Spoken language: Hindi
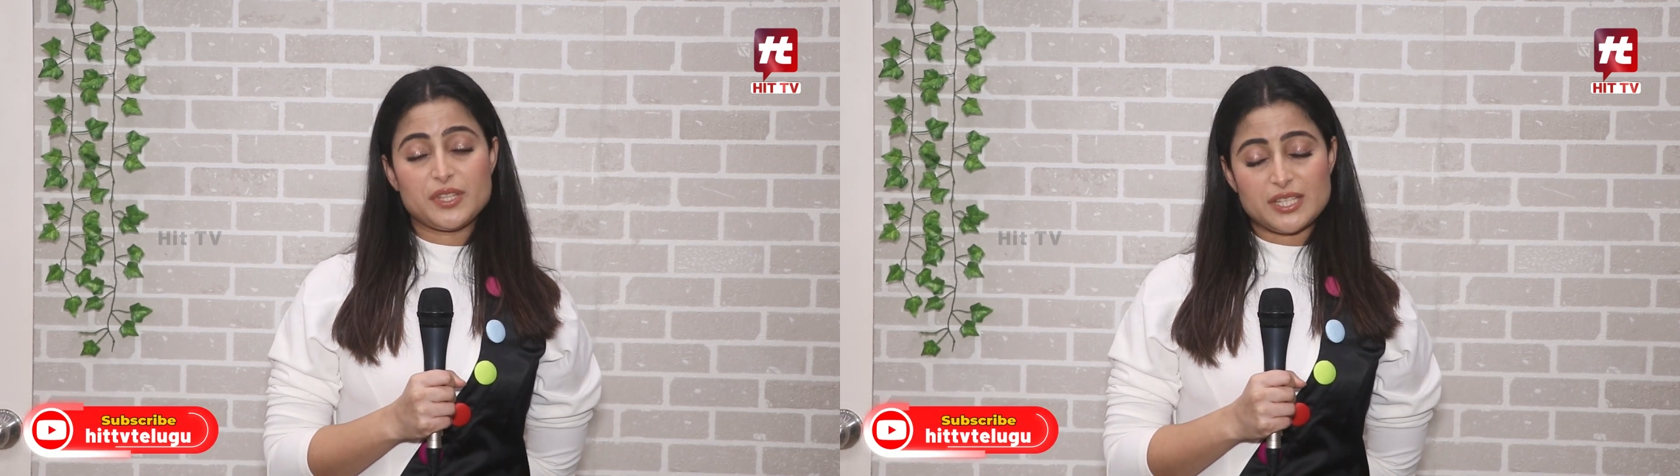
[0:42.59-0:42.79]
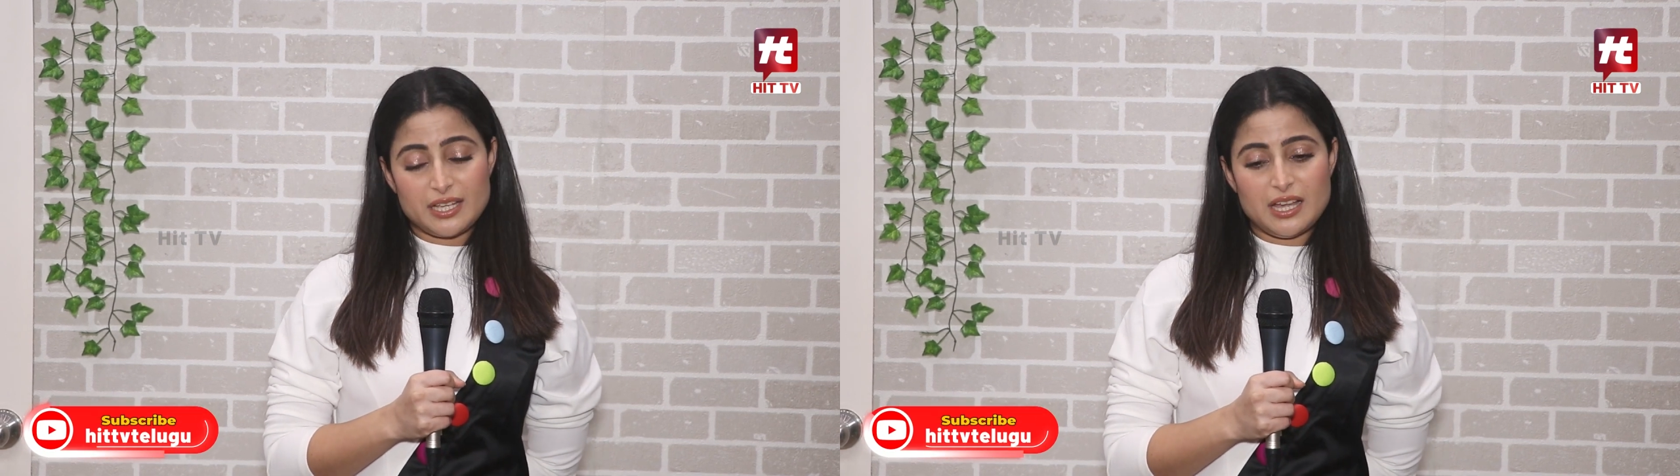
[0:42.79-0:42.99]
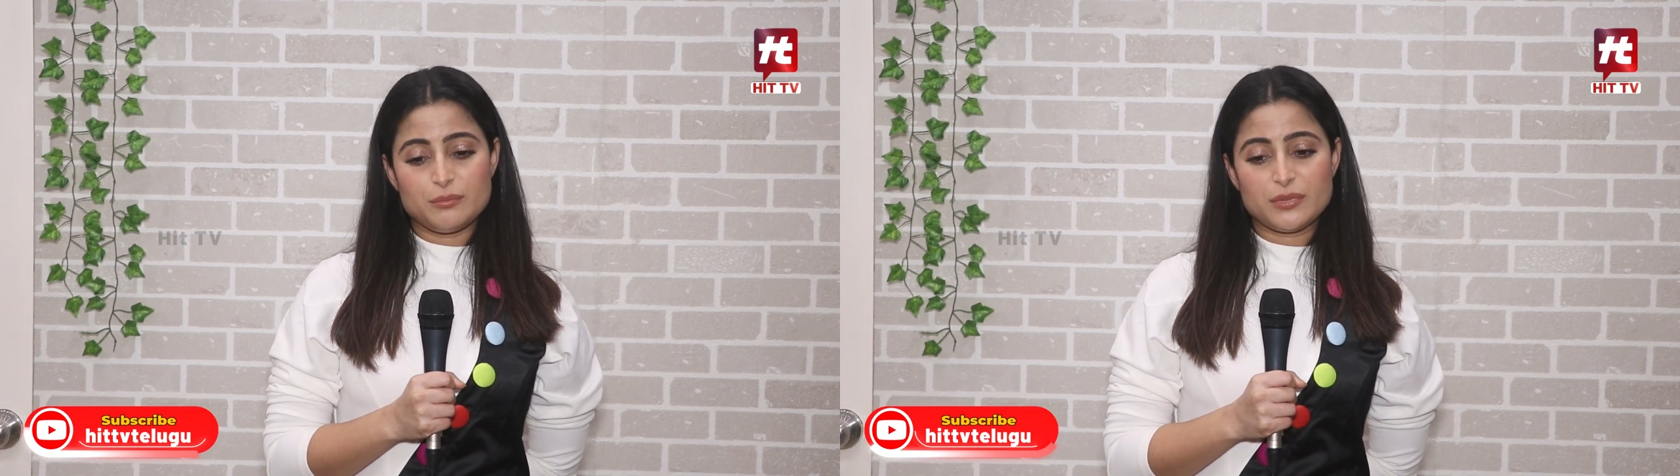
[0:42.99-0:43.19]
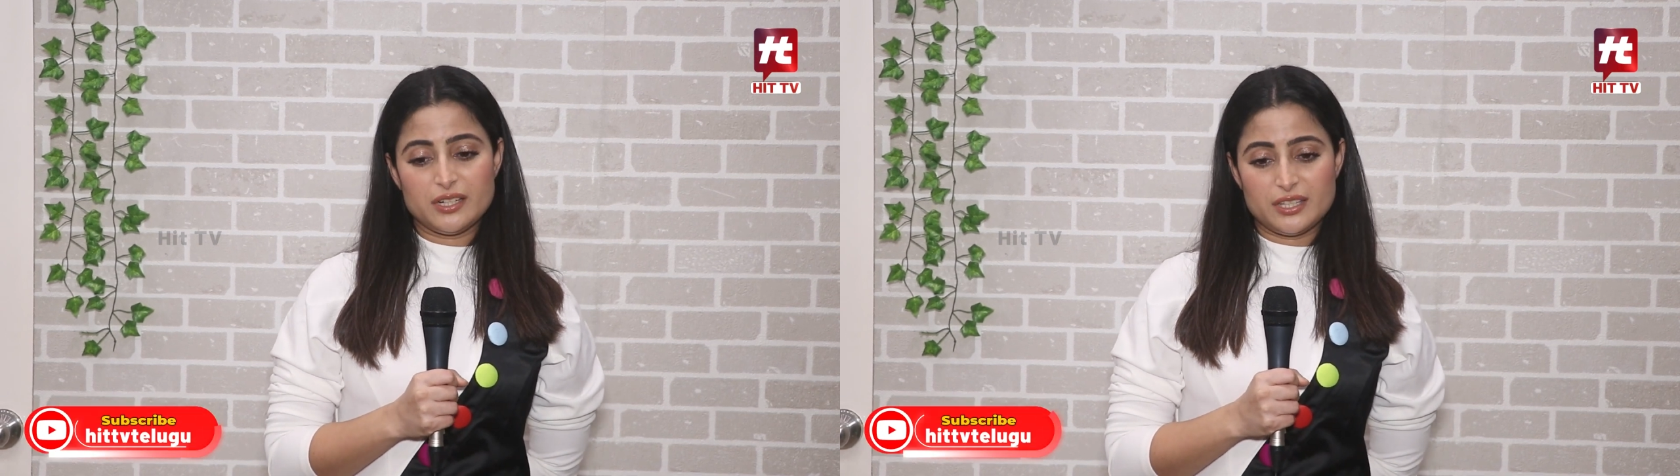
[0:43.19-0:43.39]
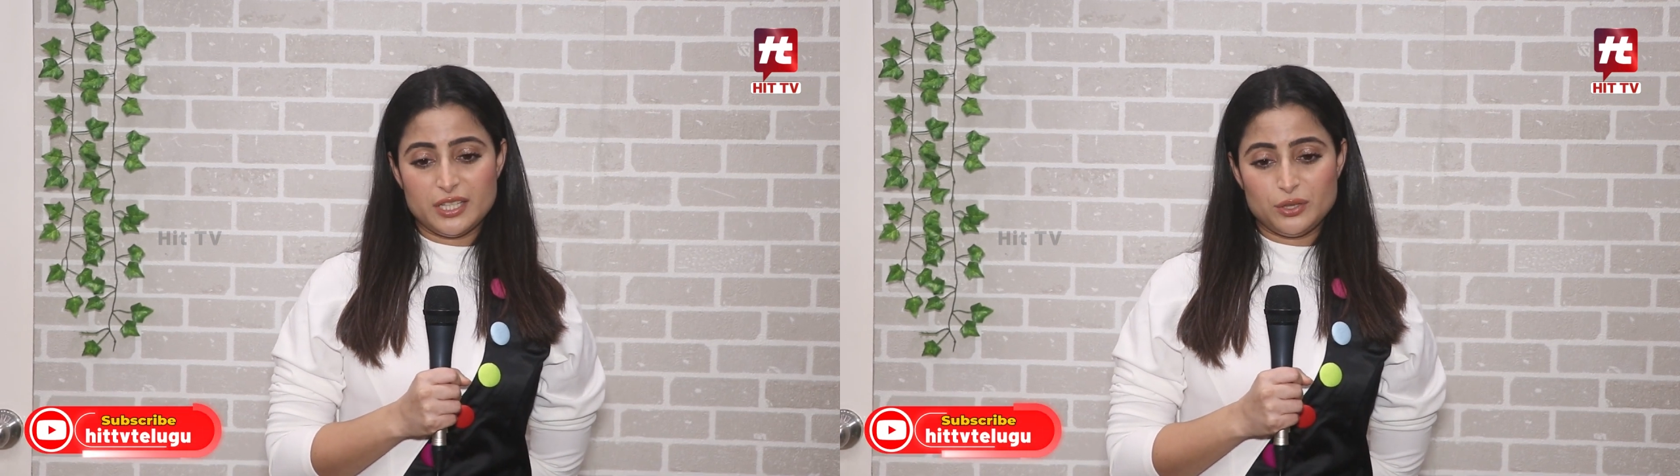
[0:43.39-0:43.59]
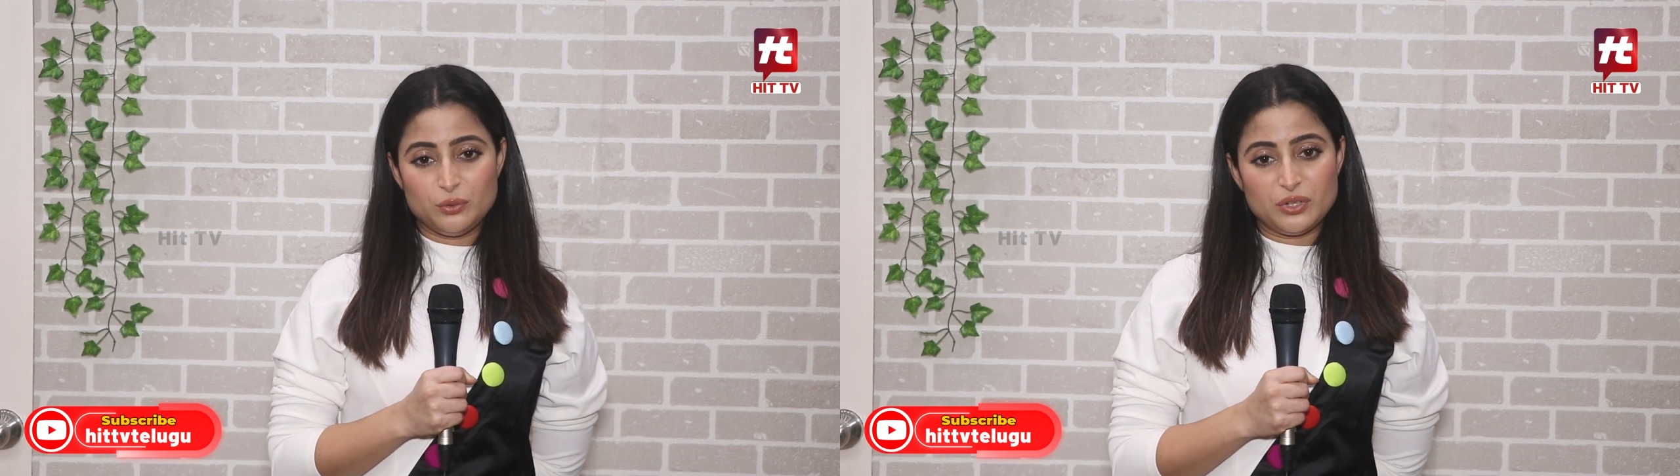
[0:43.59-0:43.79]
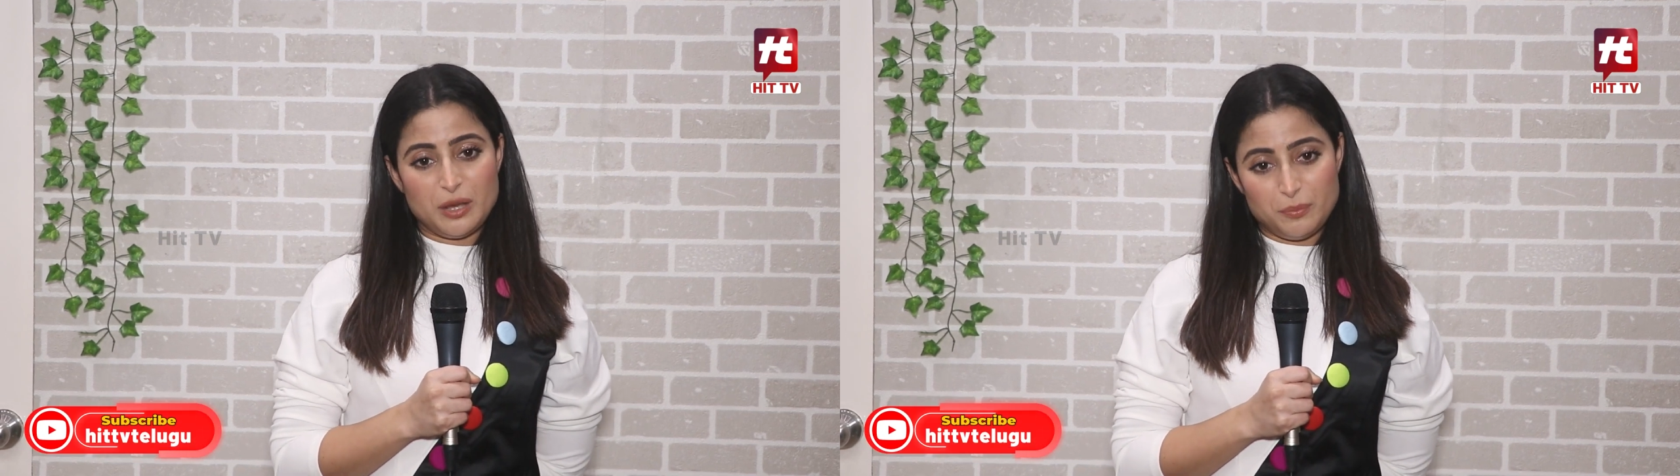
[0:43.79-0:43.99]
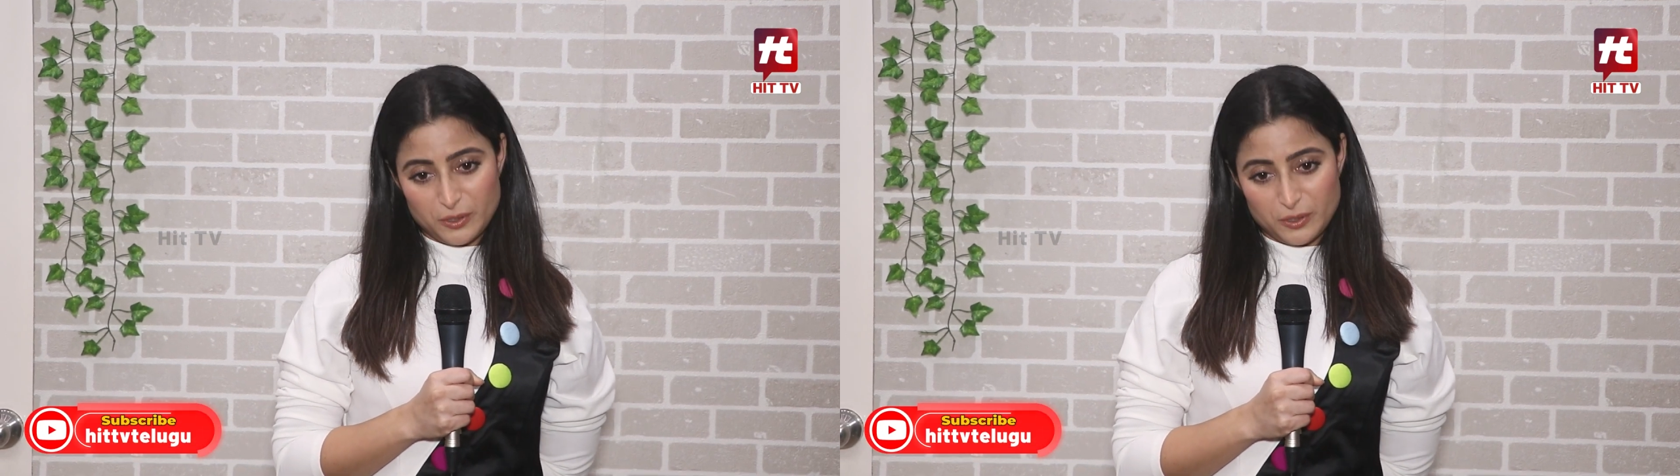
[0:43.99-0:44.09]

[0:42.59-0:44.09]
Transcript: से काम करती है तो उनका